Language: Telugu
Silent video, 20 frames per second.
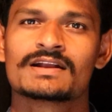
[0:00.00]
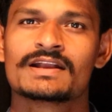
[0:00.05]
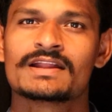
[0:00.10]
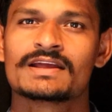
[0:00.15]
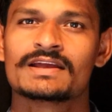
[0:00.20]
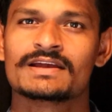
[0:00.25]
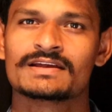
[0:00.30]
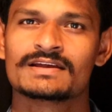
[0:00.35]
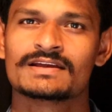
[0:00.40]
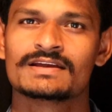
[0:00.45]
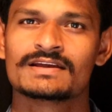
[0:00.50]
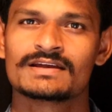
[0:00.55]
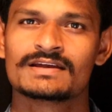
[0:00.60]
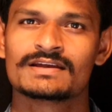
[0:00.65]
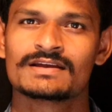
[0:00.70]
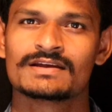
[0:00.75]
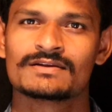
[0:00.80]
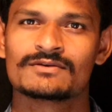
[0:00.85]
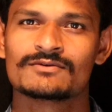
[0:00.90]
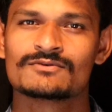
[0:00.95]
అంటే
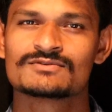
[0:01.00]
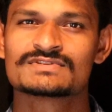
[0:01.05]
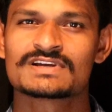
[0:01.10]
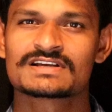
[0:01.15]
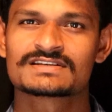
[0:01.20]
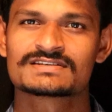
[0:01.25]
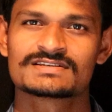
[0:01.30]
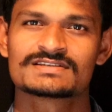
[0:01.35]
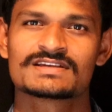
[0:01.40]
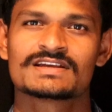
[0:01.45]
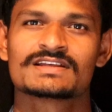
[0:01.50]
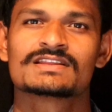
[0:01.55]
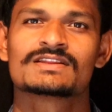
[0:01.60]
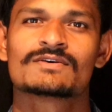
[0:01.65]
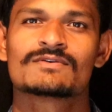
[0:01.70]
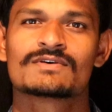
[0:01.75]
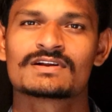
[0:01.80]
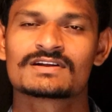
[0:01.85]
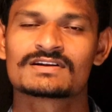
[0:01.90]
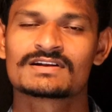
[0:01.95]
నువ్వు సక్సెస్
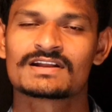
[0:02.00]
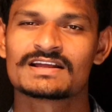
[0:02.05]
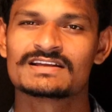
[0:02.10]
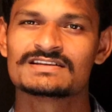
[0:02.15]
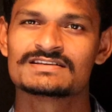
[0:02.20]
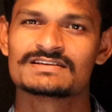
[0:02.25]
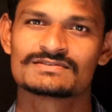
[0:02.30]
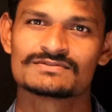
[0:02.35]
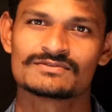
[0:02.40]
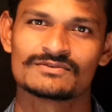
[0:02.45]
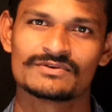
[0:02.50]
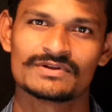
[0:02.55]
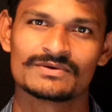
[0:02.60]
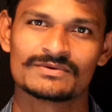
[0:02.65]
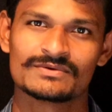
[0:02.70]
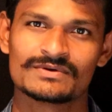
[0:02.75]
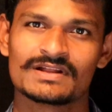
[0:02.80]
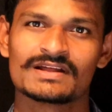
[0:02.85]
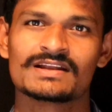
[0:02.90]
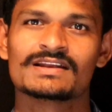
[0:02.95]
అయ్యేంతవరకు ట్రై చేస్తూనే
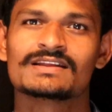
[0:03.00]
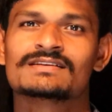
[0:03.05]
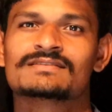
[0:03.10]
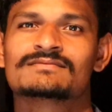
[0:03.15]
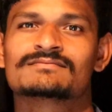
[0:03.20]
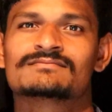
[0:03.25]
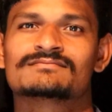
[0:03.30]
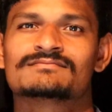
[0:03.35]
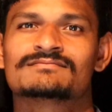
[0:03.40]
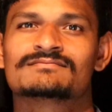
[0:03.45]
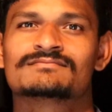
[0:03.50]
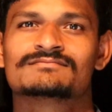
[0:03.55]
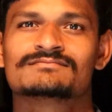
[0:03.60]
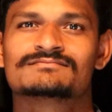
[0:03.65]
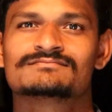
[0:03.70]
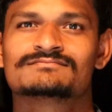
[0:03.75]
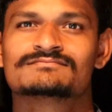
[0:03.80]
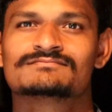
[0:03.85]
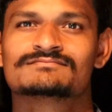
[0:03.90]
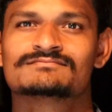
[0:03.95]
ఉండాలి
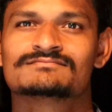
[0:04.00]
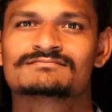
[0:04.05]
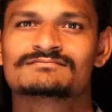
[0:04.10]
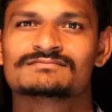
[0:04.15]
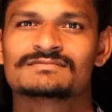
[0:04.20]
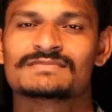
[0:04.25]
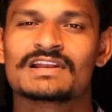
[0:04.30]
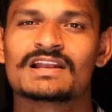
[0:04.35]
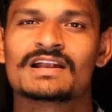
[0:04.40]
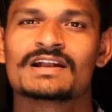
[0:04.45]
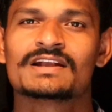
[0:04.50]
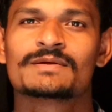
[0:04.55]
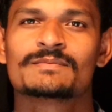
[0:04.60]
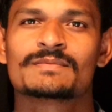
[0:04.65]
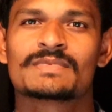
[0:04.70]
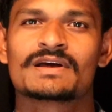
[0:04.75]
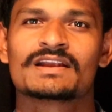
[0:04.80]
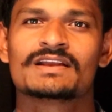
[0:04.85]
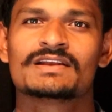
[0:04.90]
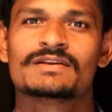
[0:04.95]
ఇలాంటి
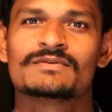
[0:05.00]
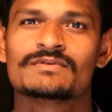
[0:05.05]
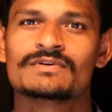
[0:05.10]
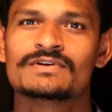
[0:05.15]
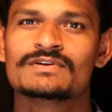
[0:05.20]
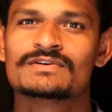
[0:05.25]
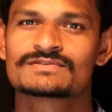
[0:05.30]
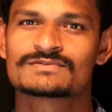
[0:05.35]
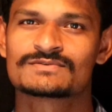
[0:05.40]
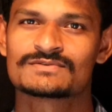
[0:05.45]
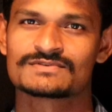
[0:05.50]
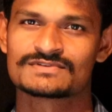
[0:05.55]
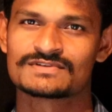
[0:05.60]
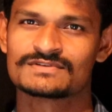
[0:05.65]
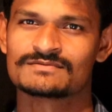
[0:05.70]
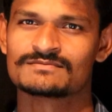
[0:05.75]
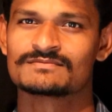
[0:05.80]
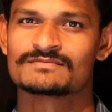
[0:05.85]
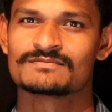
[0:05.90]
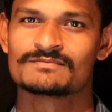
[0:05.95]
మరిన్ని వీడియోస్
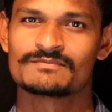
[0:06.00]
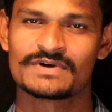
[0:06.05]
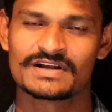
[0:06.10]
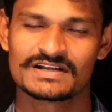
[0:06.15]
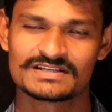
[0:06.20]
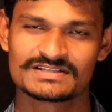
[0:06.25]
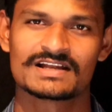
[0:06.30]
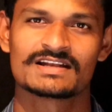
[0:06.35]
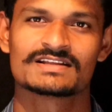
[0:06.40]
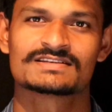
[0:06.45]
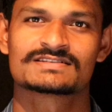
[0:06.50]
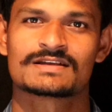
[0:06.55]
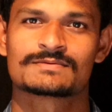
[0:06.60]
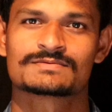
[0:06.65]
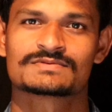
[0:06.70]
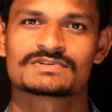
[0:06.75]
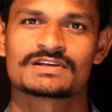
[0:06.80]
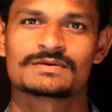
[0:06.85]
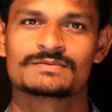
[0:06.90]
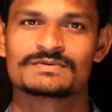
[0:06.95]
కోసం మన ఛానల్
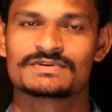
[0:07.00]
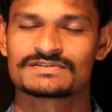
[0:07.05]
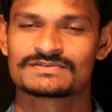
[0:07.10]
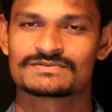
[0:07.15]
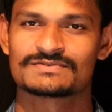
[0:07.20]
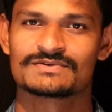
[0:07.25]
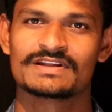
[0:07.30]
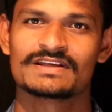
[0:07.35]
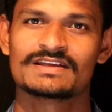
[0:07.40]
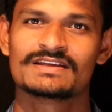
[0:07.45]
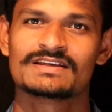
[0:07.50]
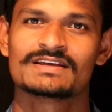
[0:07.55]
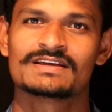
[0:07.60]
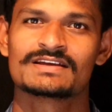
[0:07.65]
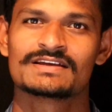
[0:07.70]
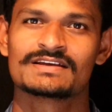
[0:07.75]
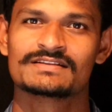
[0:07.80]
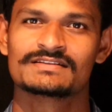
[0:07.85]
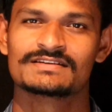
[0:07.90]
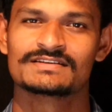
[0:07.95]
సబ్స్క్రైబ్ చేసుకోండి
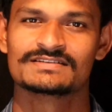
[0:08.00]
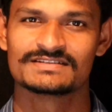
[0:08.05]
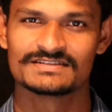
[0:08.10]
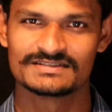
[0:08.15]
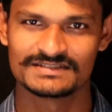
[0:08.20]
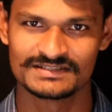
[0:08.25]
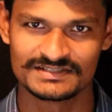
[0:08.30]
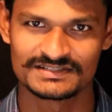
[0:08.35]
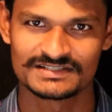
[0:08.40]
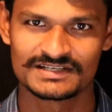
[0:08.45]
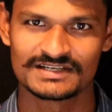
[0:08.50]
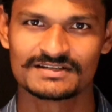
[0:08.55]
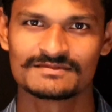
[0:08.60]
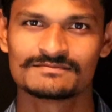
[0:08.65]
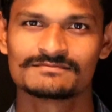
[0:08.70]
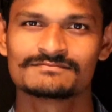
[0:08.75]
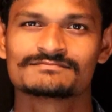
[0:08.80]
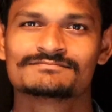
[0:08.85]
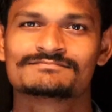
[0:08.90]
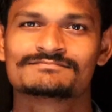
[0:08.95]
దిస్ ఇస్ శ్రీశైలం